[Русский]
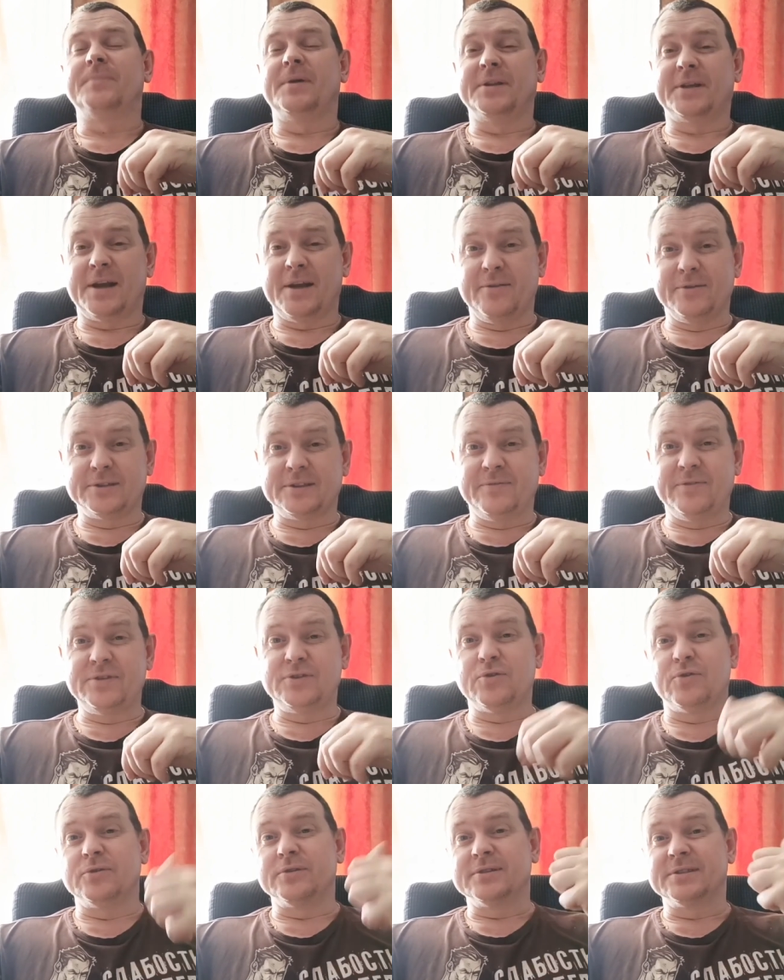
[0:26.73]
Понравилось
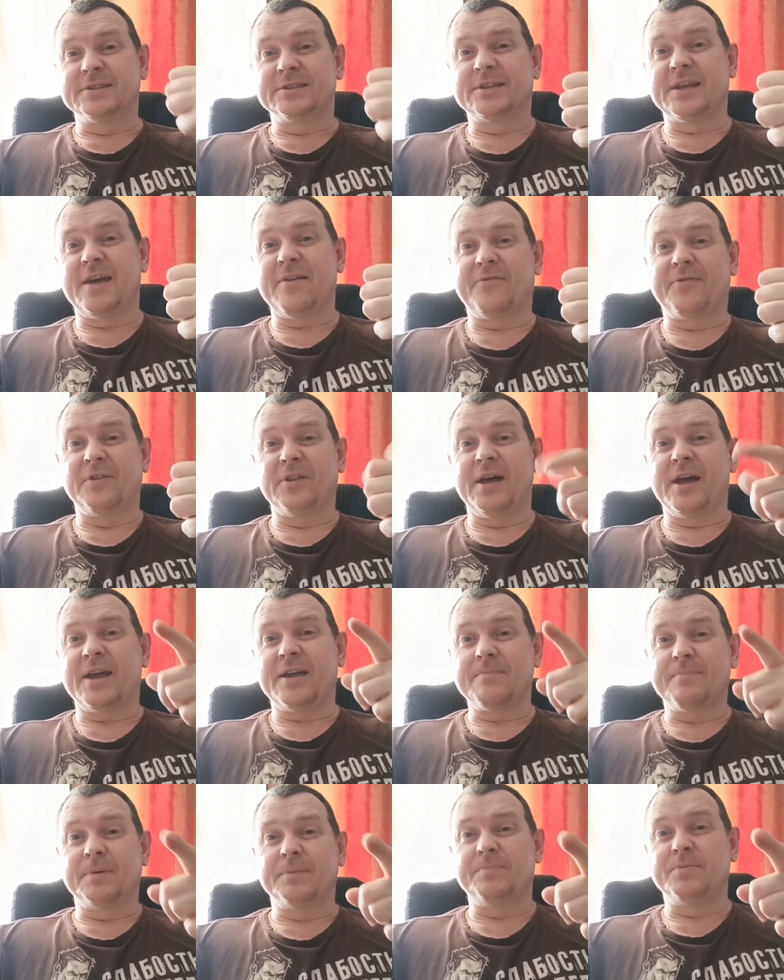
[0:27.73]
видео? Ставь
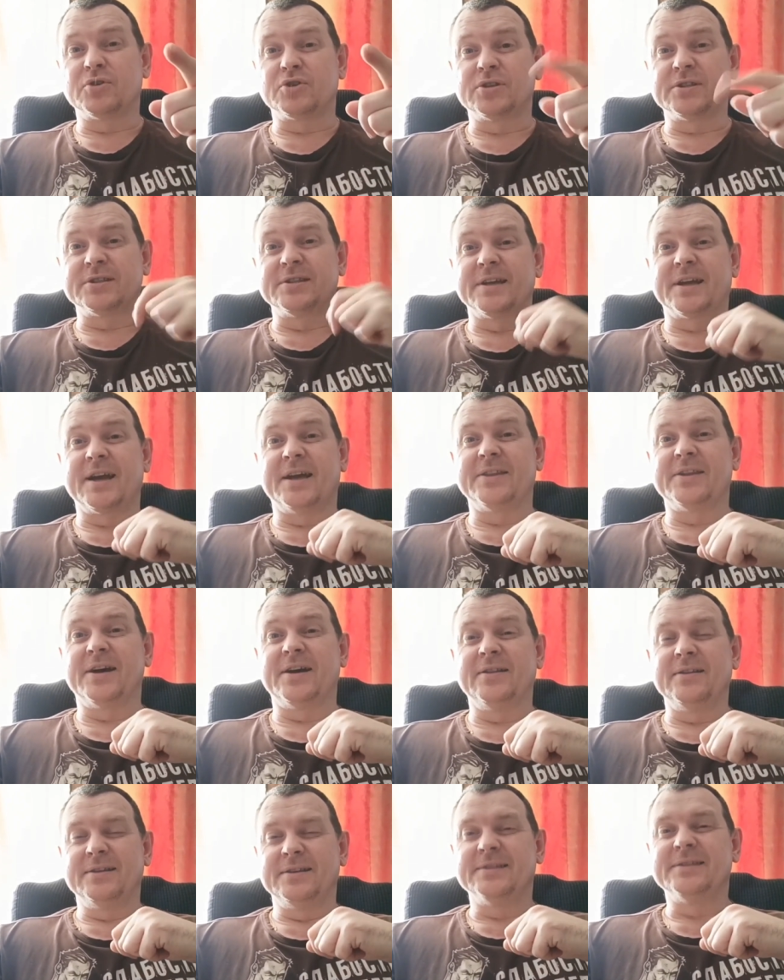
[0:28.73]
лайк, подпишись на
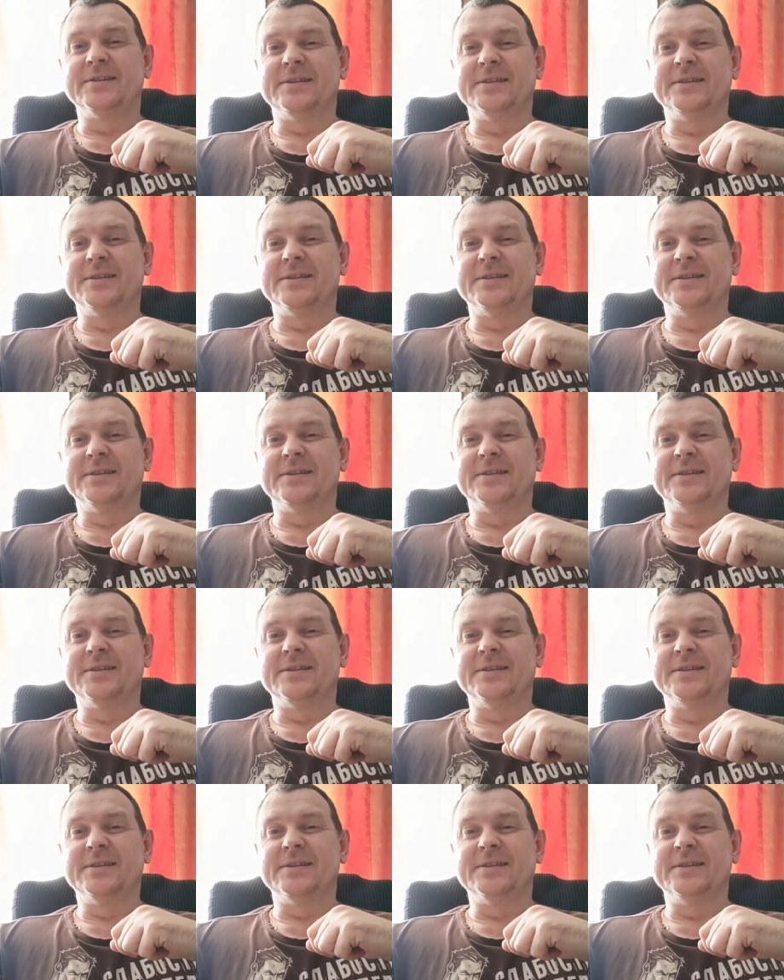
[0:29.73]
канал.